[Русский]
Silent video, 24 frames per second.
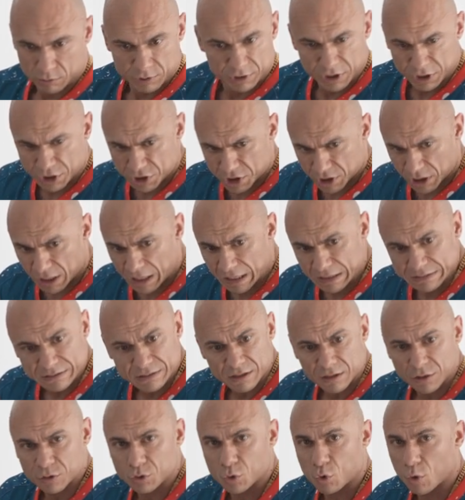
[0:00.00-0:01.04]
сейчас
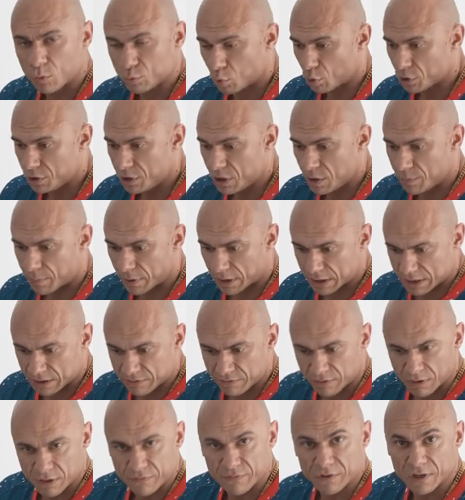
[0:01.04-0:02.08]
или на другом турнире пройти
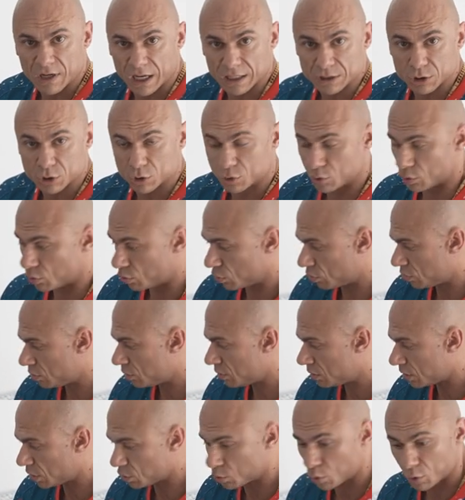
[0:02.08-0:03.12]
квалификацию
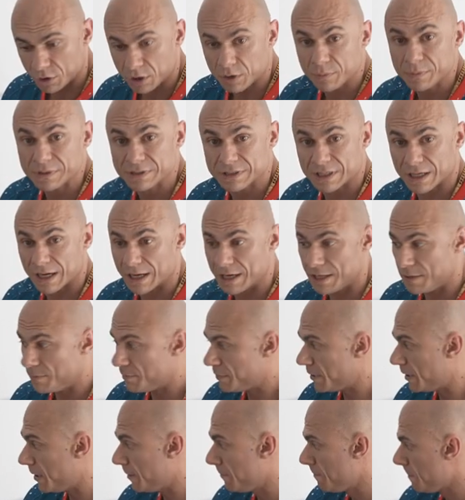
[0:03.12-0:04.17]
на турнир Мистер
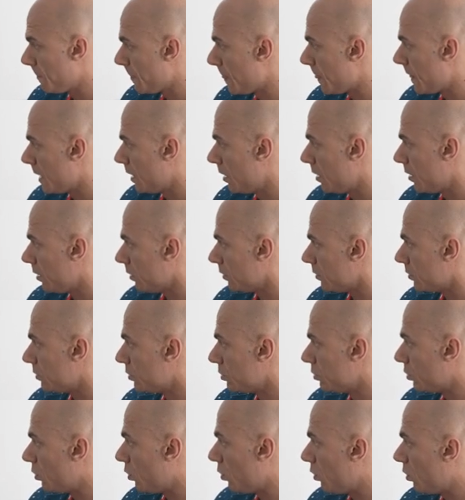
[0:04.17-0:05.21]
Олимпия,
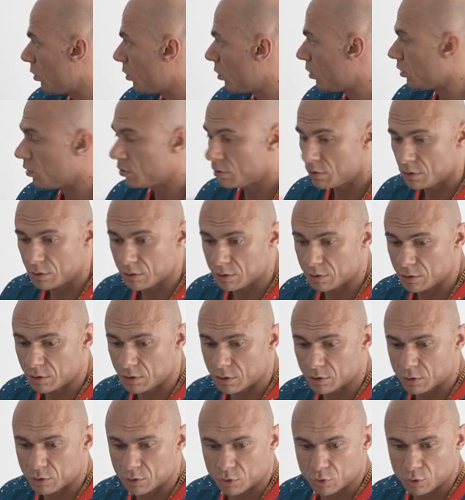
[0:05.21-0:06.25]
но
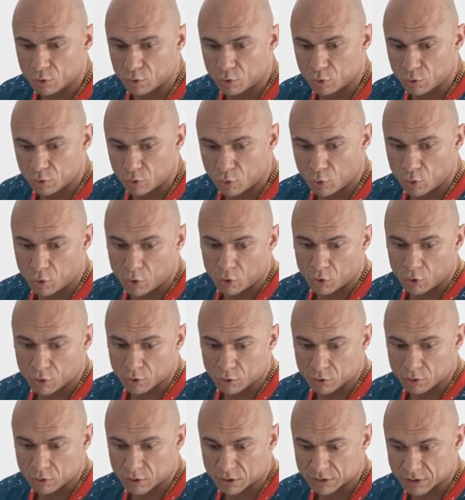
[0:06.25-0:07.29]
э,
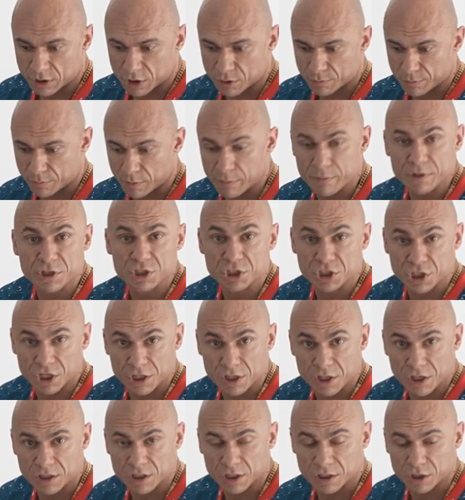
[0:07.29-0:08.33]
то, так скажем,
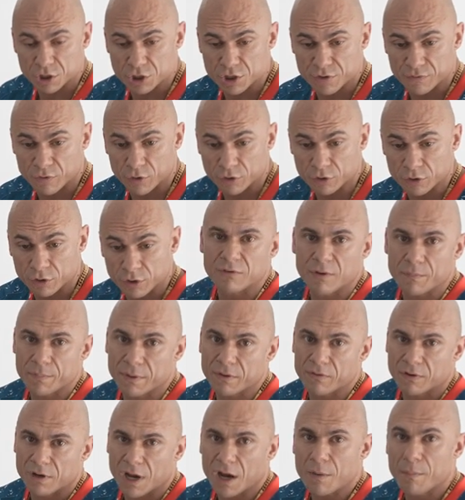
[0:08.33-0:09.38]
помещение, где она живет,
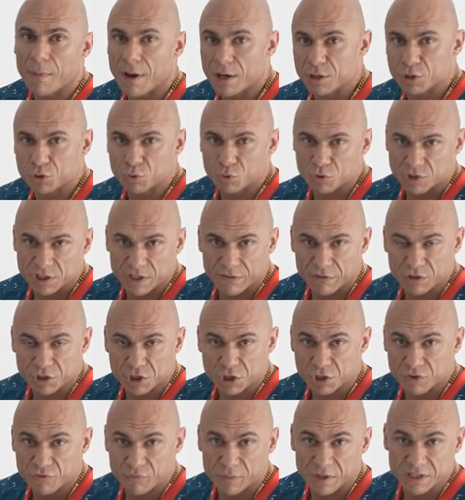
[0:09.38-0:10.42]
во-первых, как мальчику с
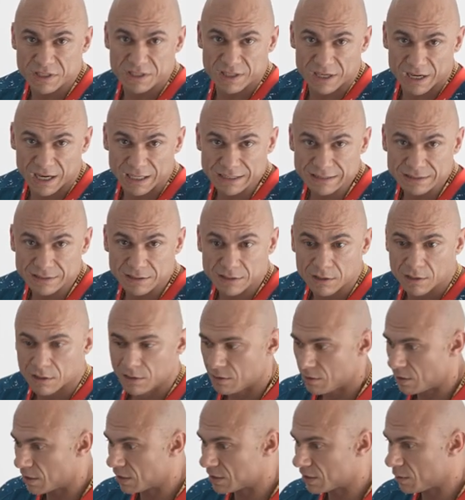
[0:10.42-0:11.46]
девочкой жить вместе раз,
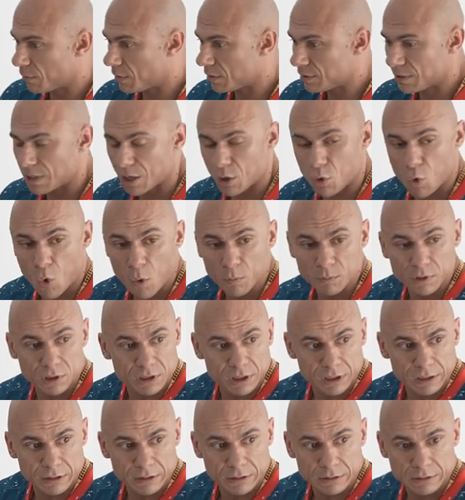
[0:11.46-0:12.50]
когда там одна
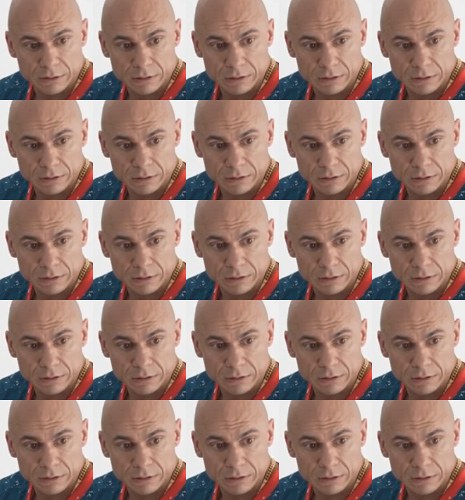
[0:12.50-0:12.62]
комната,